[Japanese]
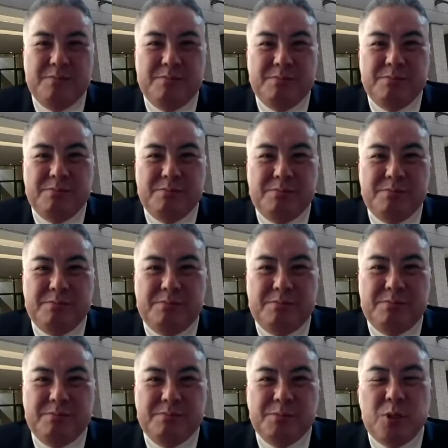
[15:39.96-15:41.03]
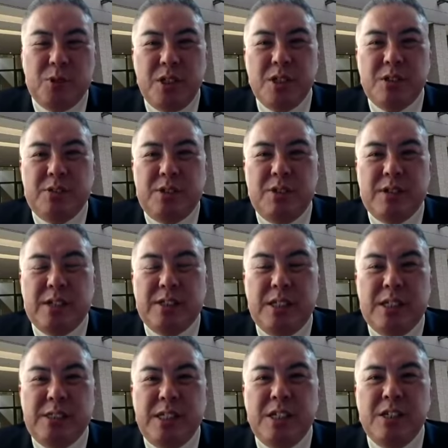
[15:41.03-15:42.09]
うん、もういい国は、い
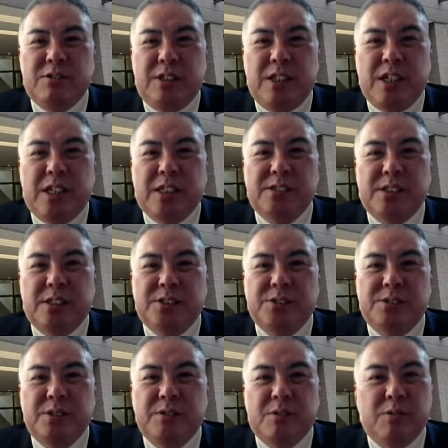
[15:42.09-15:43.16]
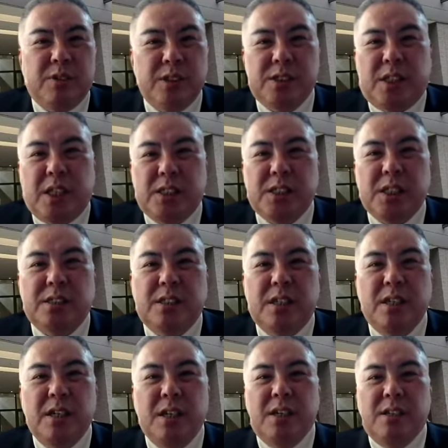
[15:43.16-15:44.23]
や、いい国に反対する理由はこれしかない。だっ
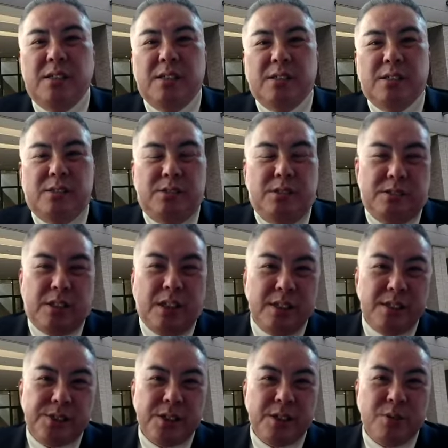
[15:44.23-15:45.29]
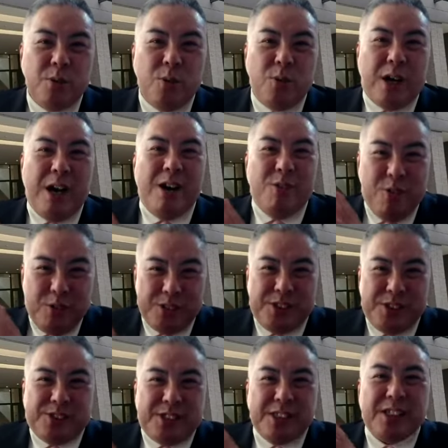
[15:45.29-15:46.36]
て、大政奉還を
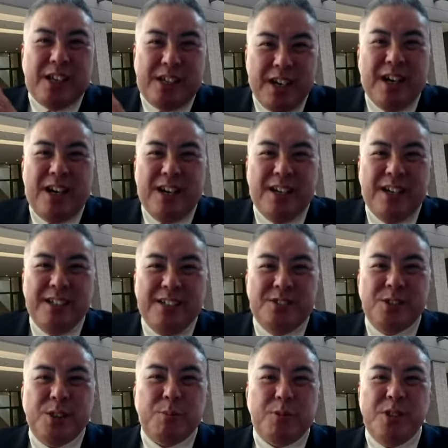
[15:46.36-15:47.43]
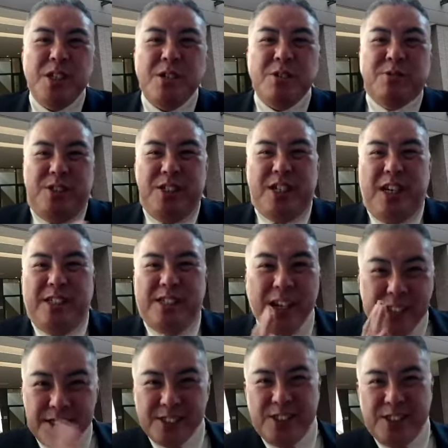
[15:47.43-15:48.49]
知ってたら、なもいい国以外
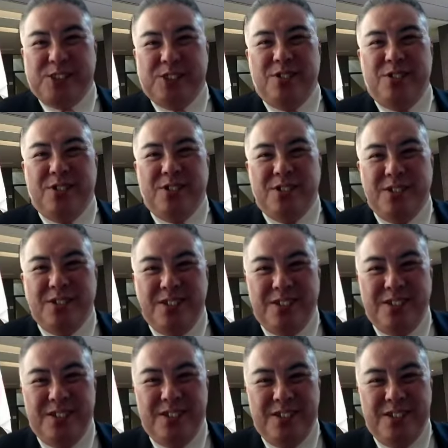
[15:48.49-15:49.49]
ないんですよ。うん、そ